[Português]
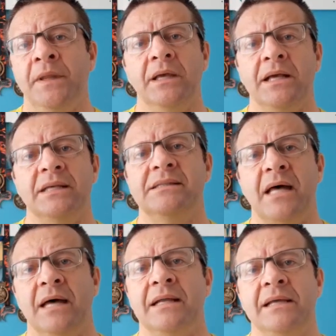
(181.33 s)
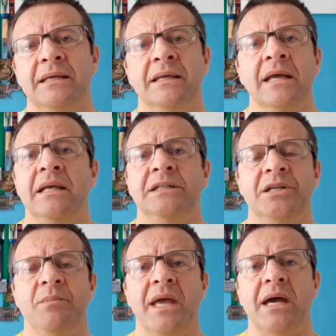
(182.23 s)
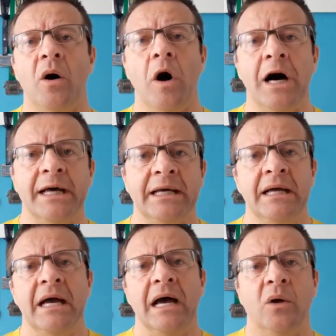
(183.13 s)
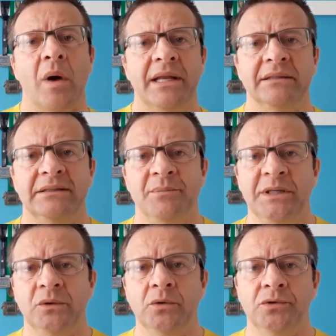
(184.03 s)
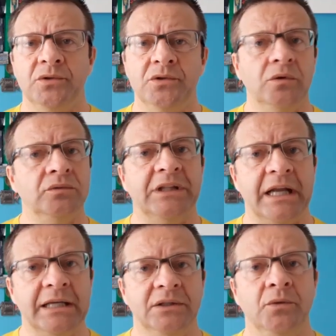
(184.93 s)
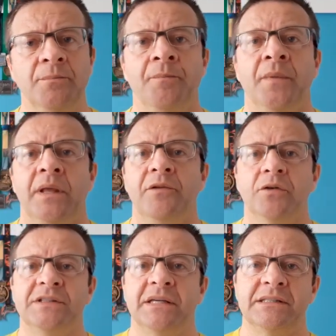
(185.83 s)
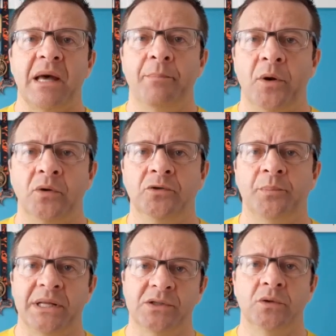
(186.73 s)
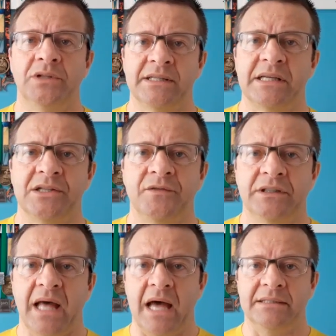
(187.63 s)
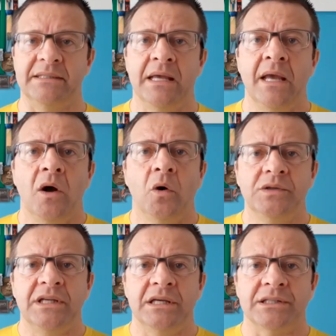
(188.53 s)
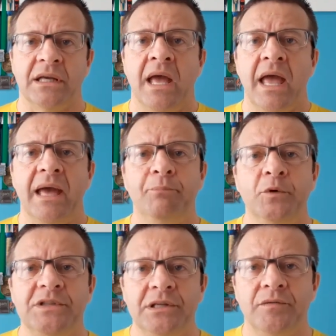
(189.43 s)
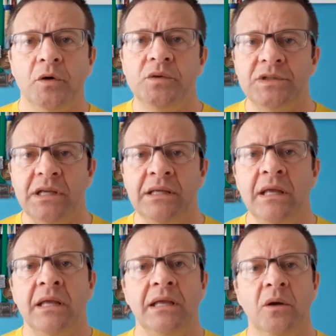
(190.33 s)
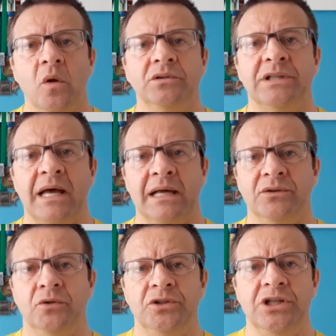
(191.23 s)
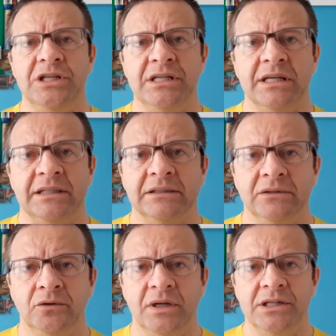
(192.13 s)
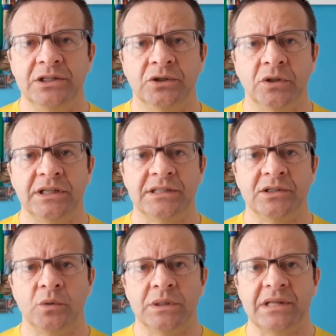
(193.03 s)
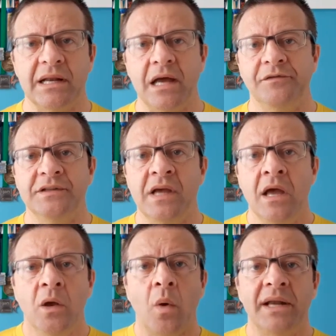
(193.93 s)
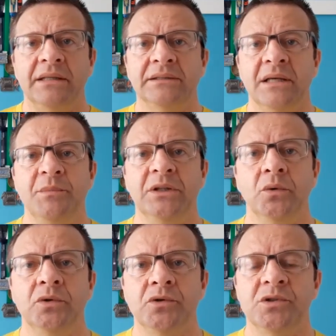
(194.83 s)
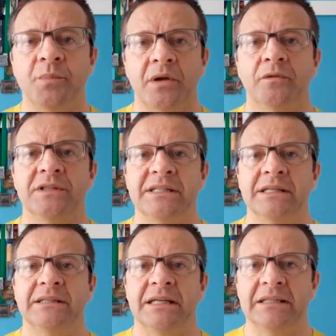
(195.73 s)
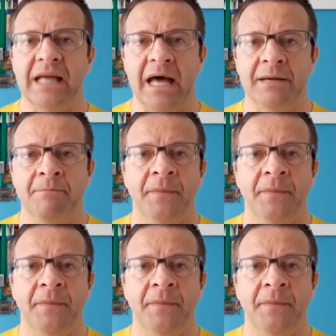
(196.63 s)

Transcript: e gastar aí de meia hora a 40 minutos num treino e você está pronto para as outras atividades. Ou seja, é possível sim encontrar no dia, durante todas as suas tarefas, 40 minutos para você treinar.